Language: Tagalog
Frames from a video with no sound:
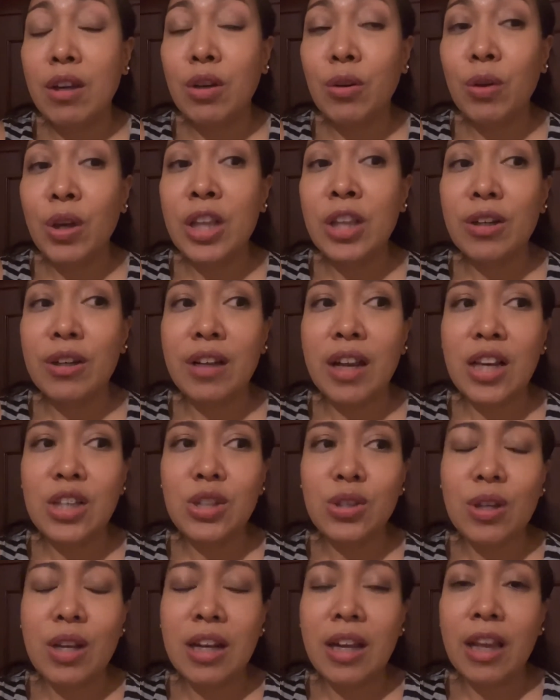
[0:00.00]
ano,
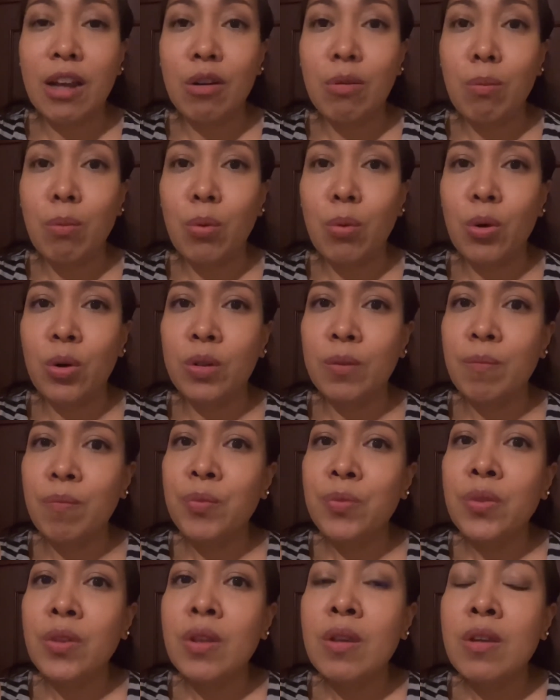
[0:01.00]
International Airport.
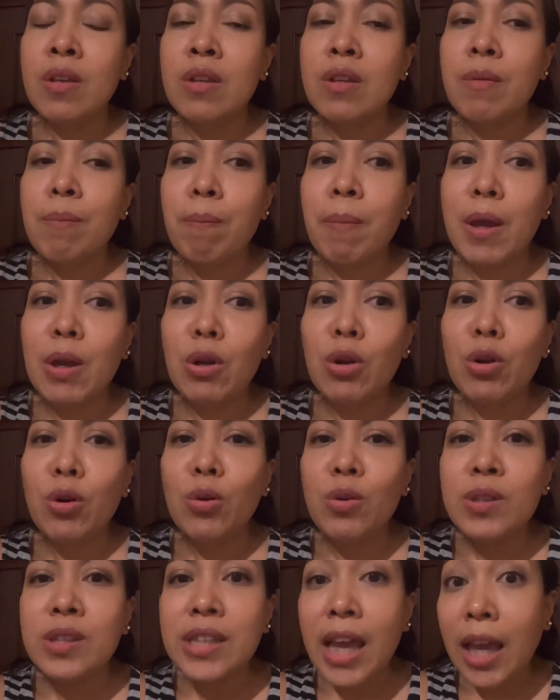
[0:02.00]
Pero
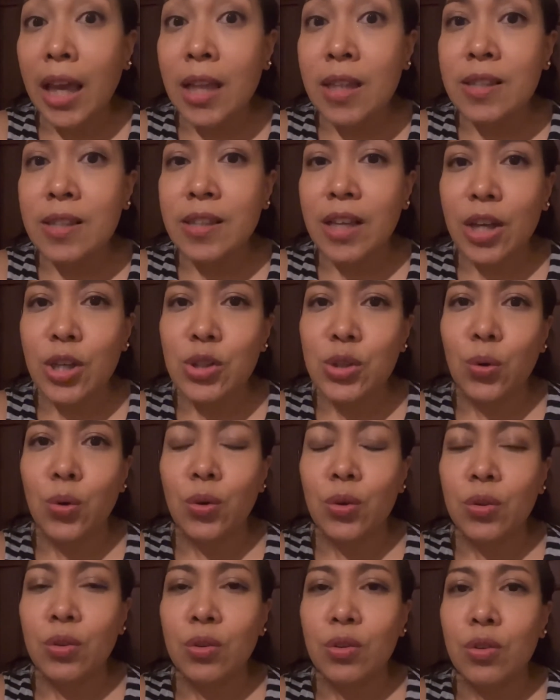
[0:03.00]
nung second
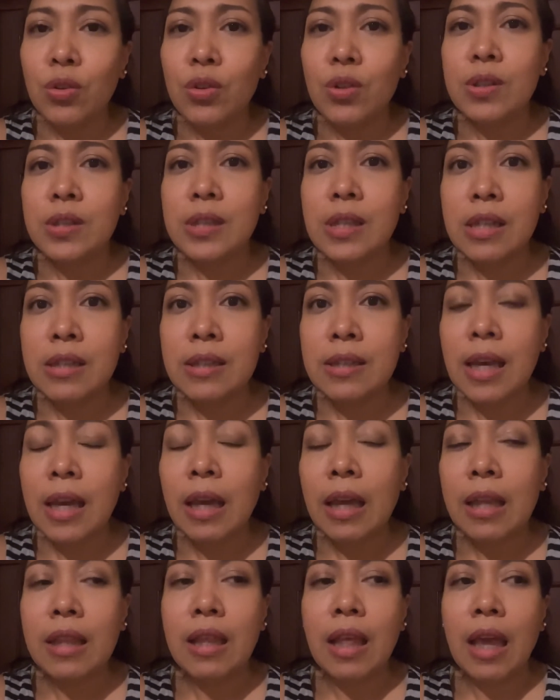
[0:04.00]
session, the
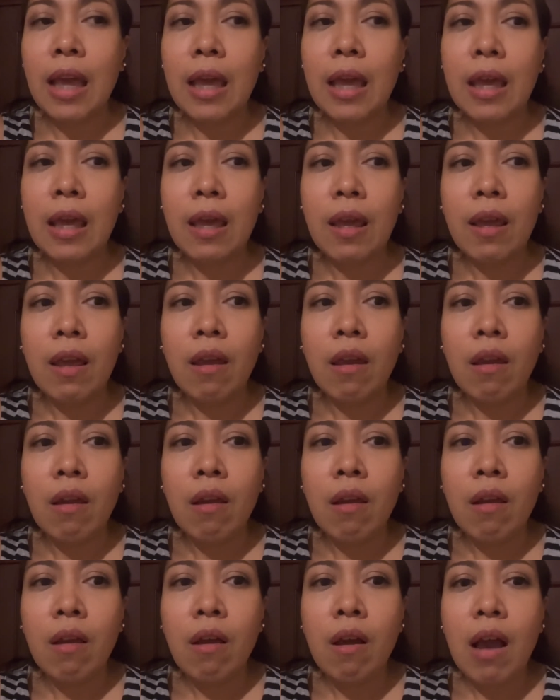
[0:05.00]
second day,
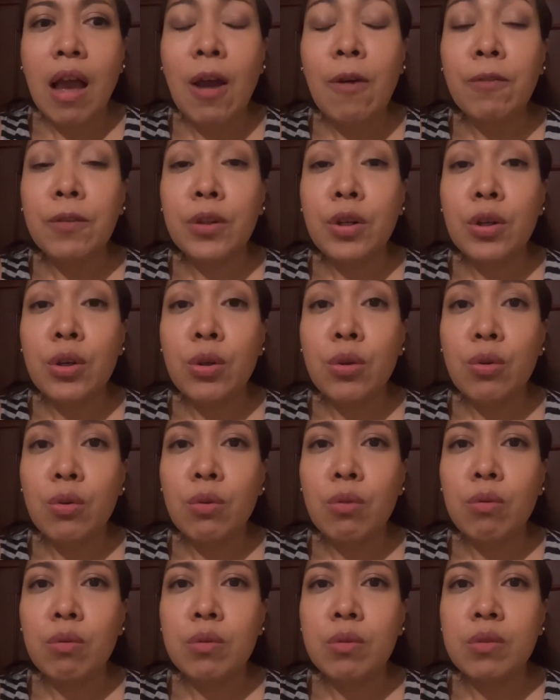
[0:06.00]
after
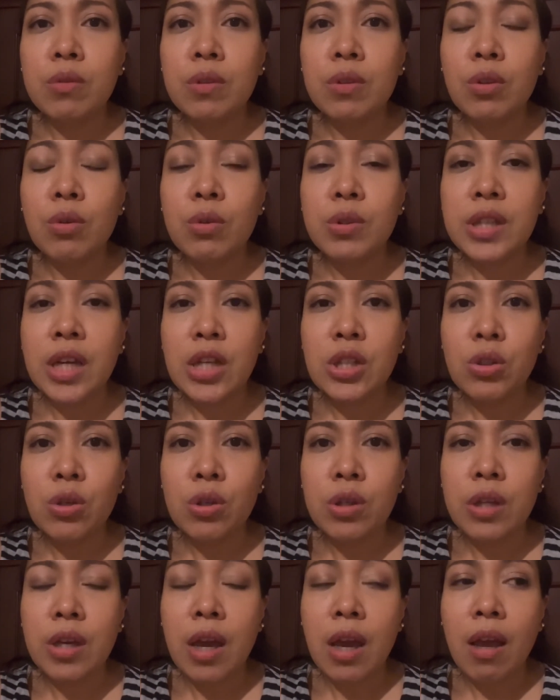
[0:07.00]
nung, nung
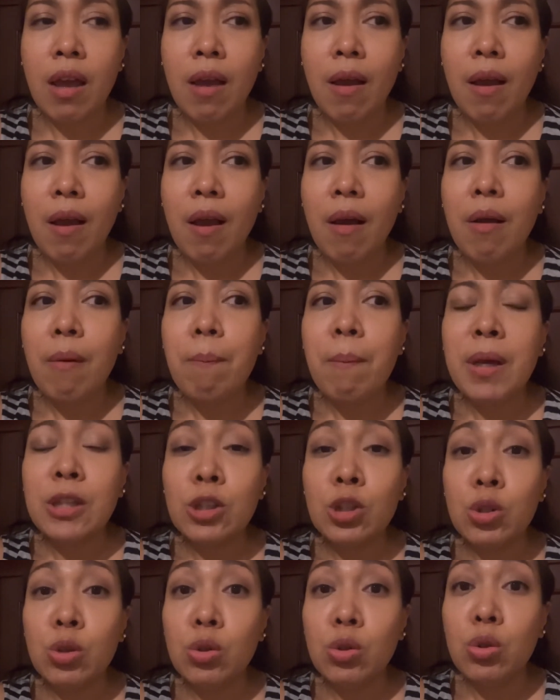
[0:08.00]
session niya,
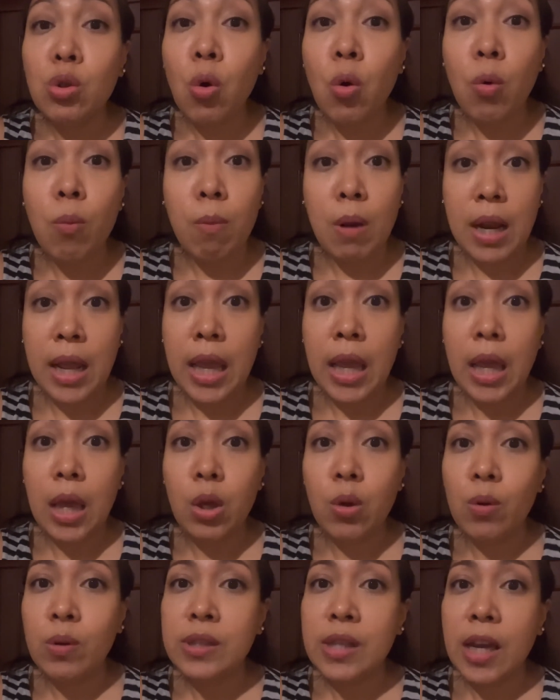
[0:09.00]
mas doble
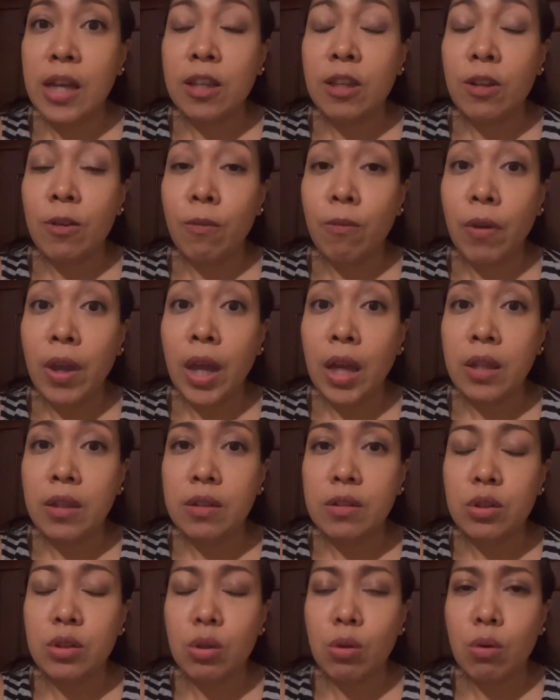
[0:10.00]
yung side effect.
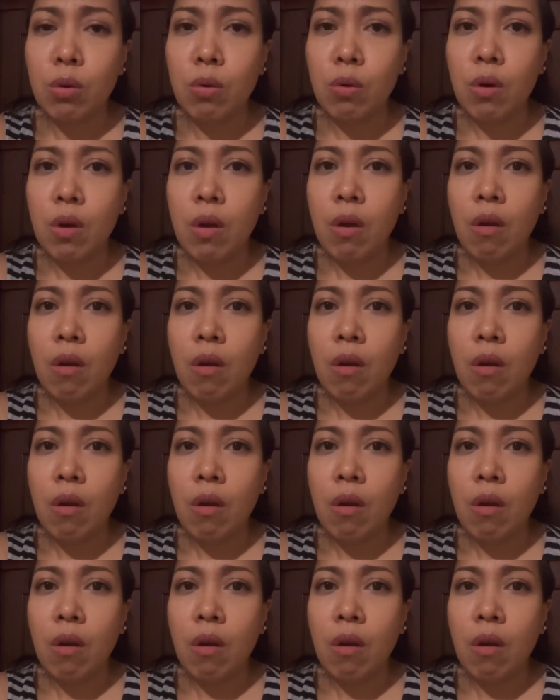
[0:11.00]
So,